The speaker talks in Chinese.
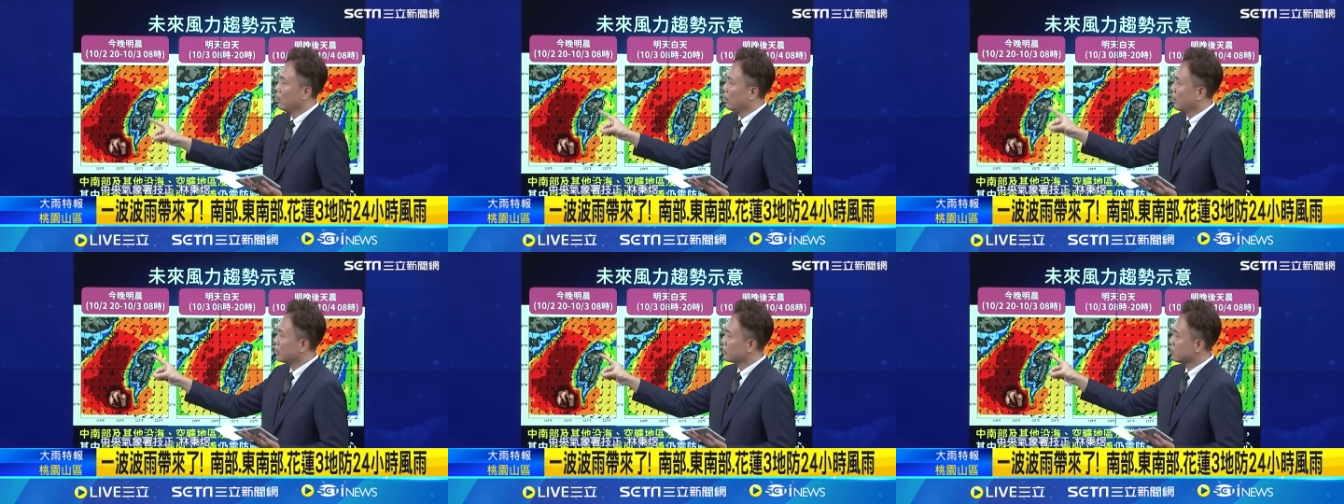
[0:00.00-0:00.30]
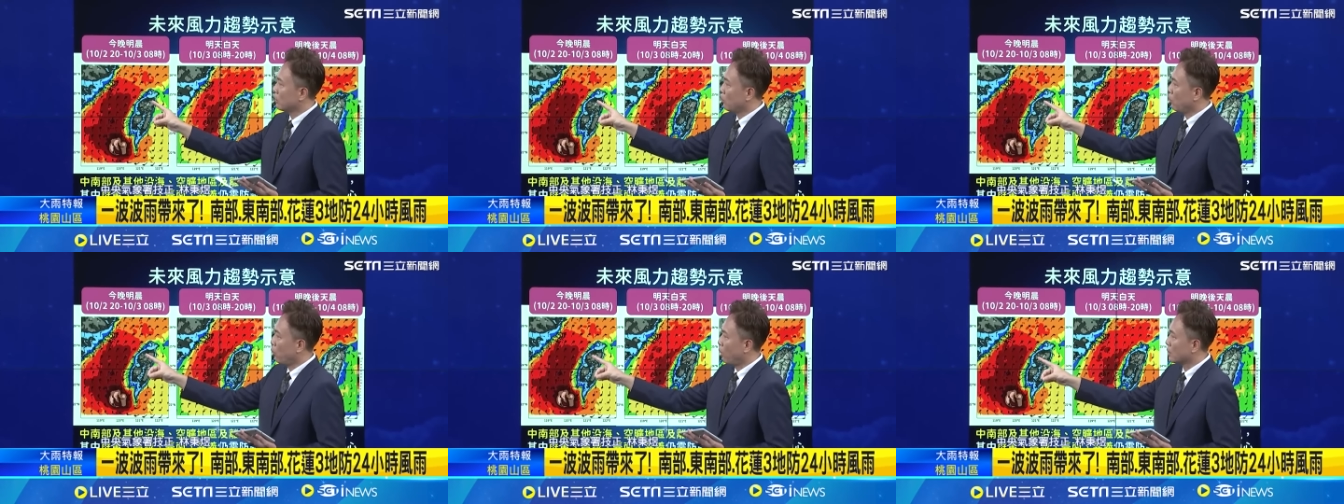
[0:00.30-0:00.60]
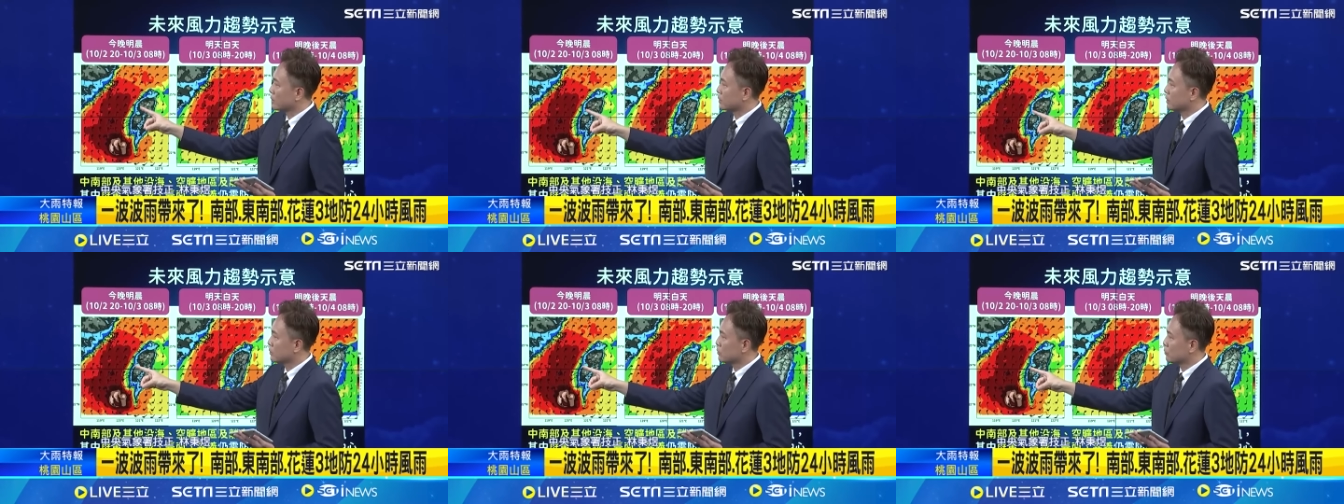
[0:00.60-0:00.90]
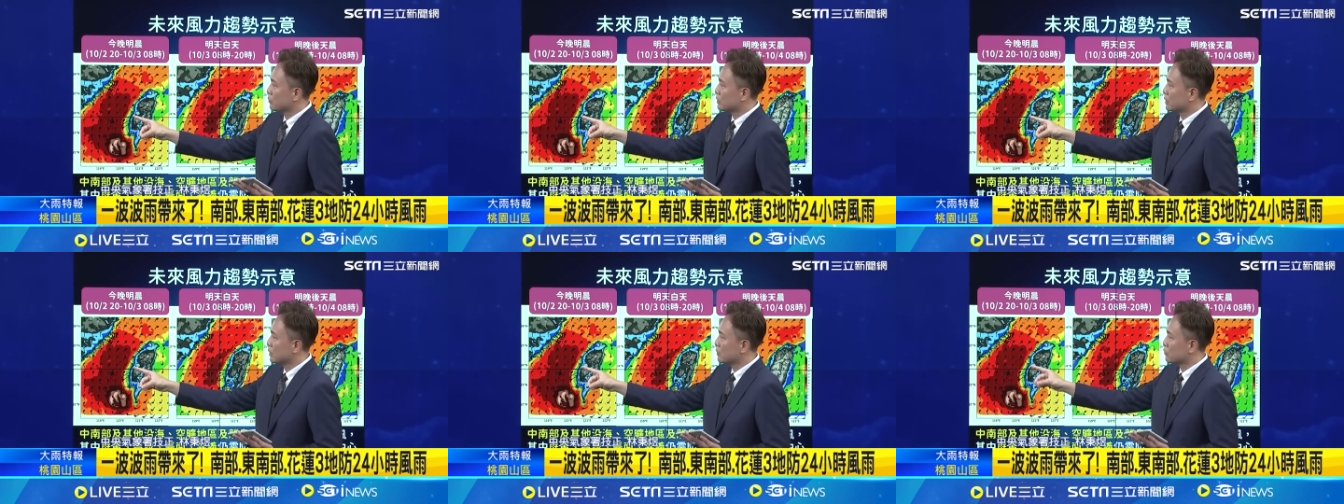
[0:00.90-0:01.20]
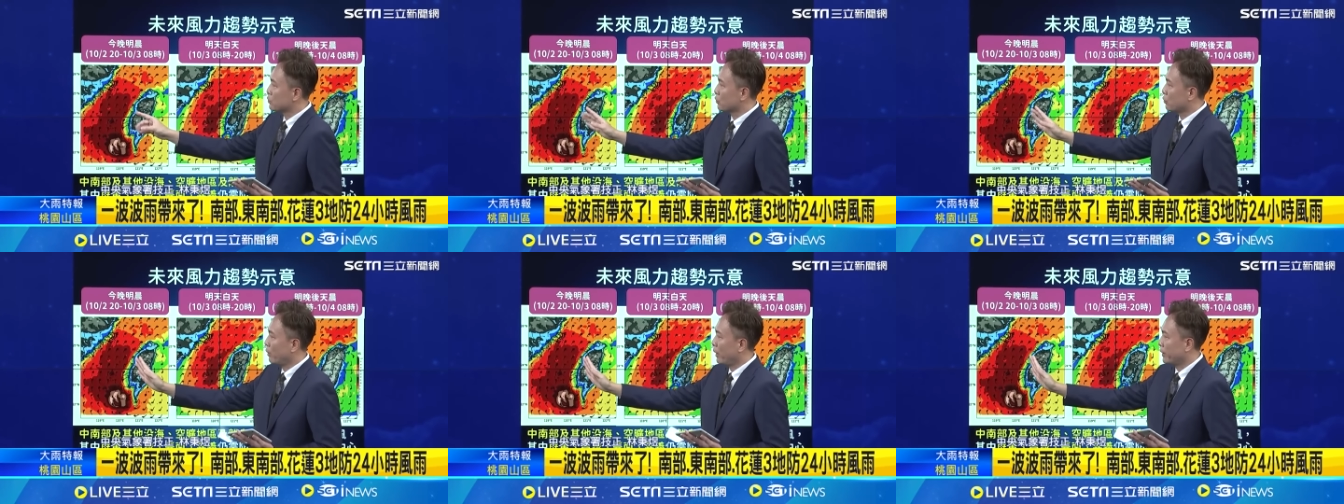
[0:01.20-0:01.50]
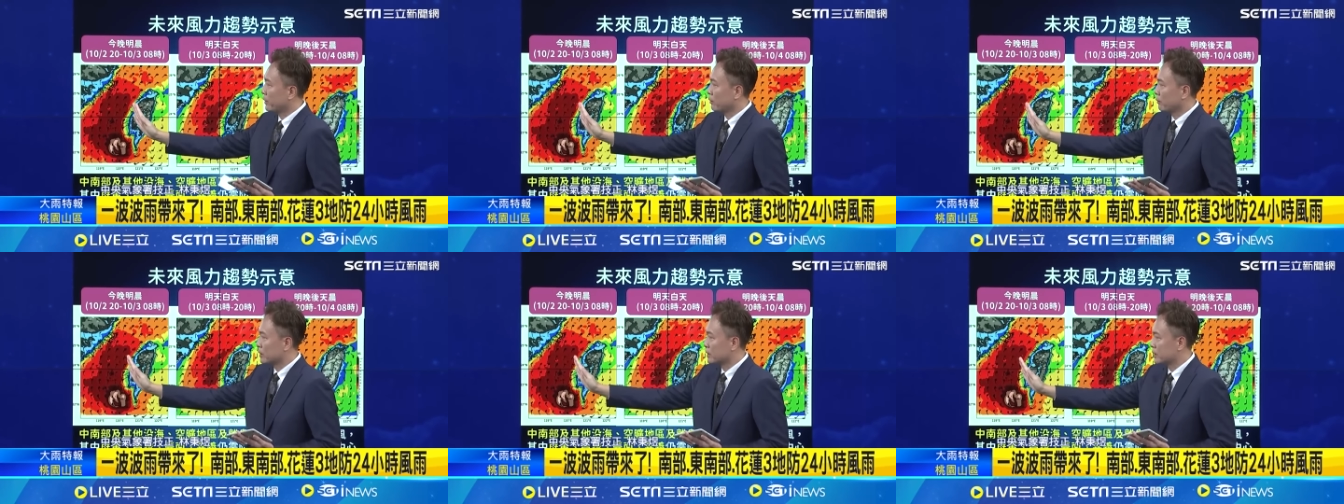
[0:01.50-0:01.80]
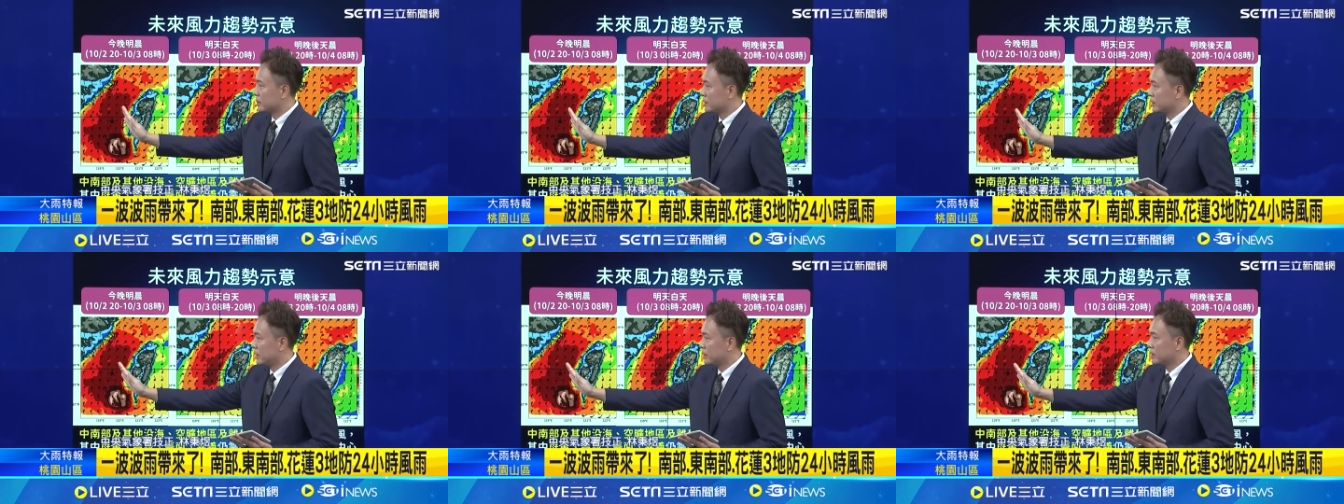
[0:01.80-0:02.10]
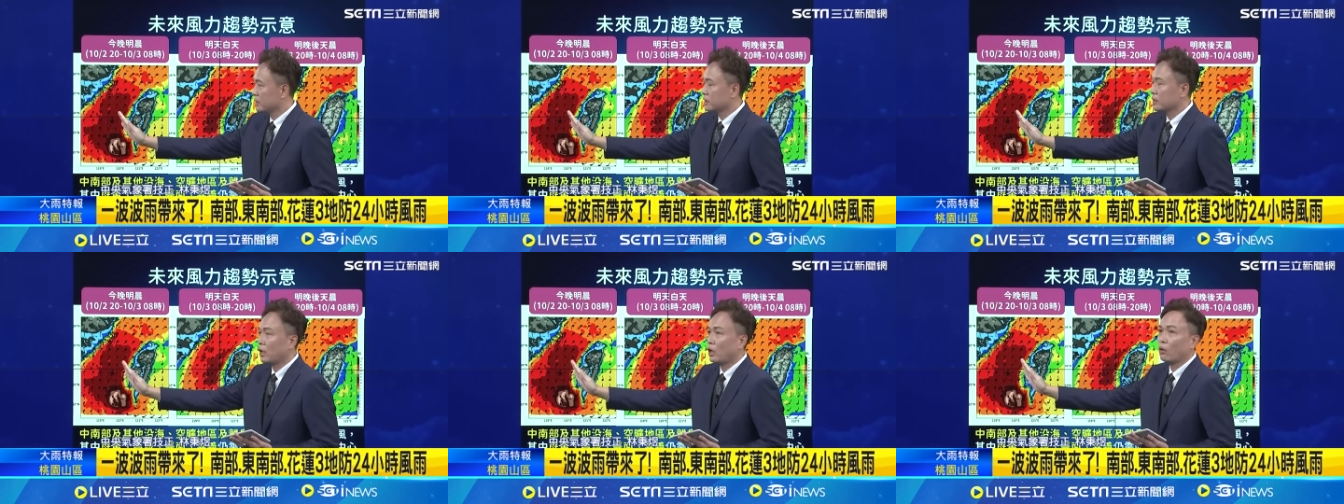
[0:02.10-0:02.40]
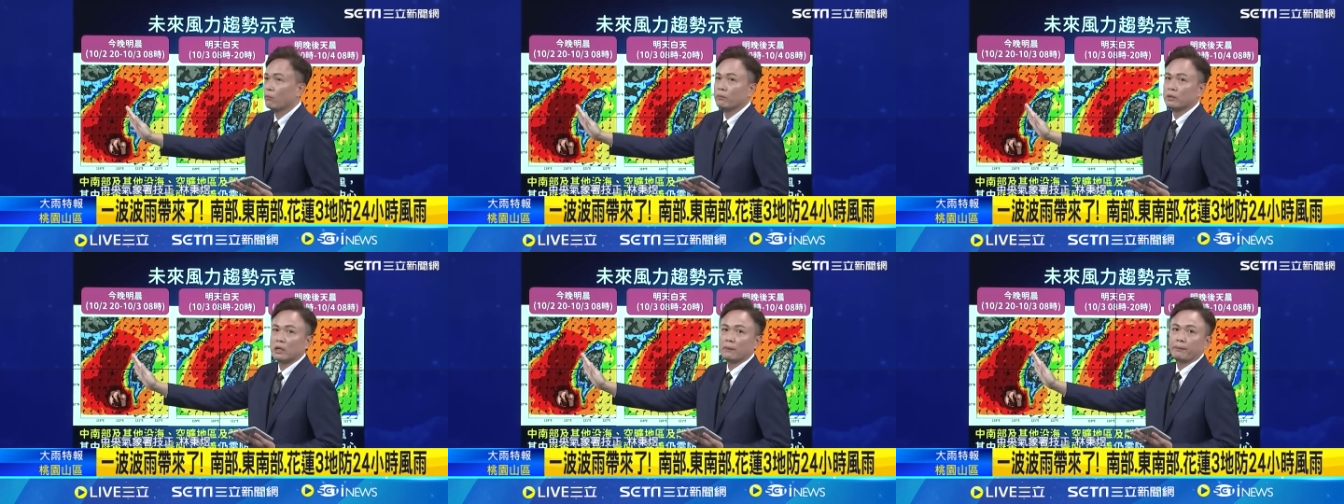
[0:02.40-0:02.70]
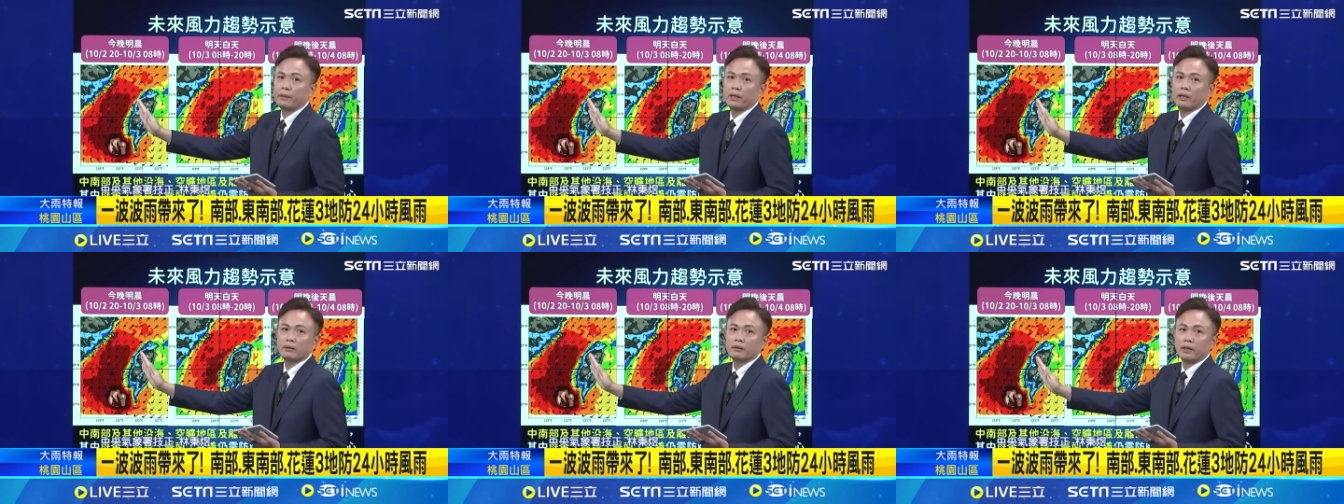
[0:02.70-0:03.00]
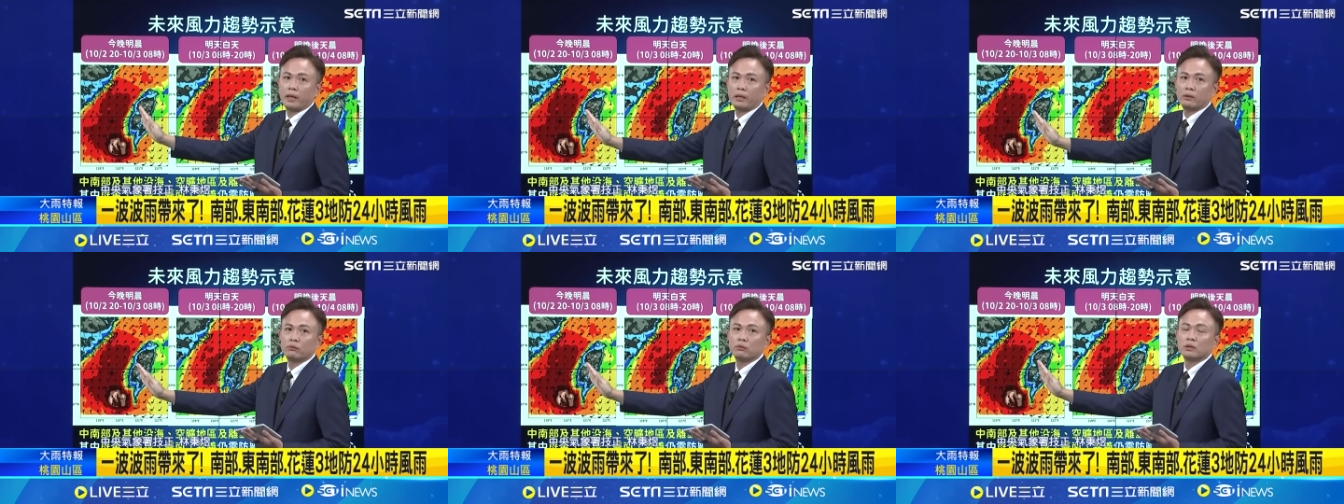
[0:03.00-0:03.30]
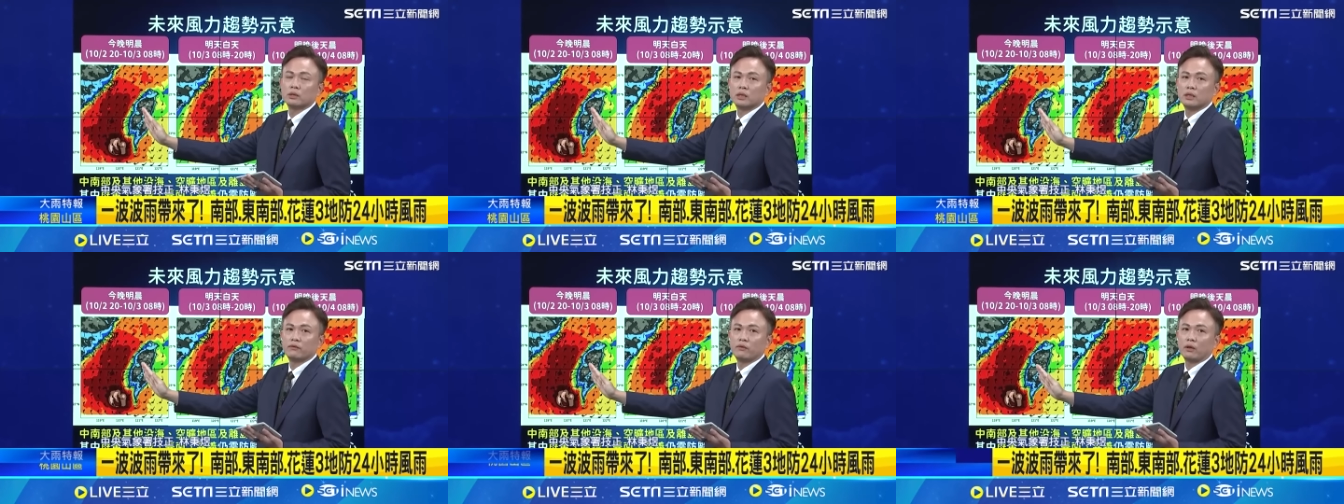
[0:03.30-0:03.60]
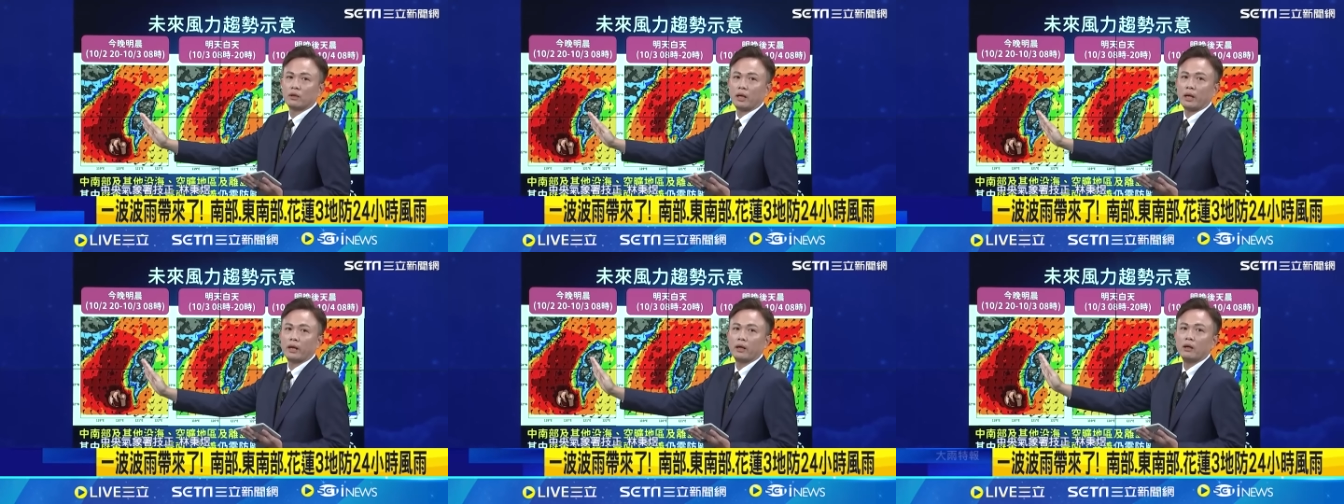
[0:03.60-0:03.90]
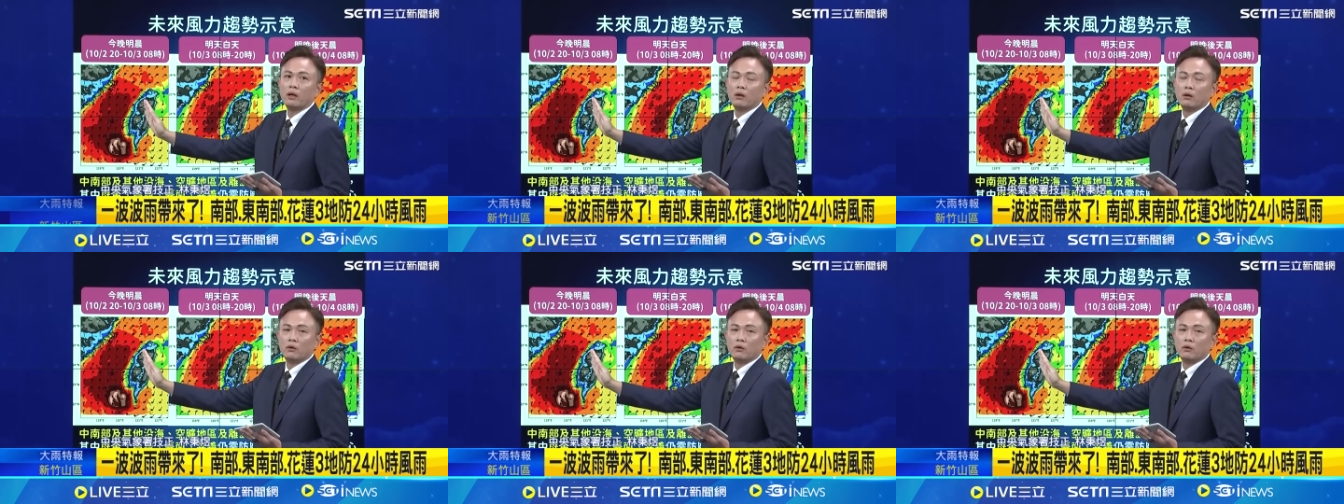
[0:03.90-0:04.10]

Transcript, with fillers: 而且这种黄色、橘色的区块有接近到我们较偏内陆的地方来，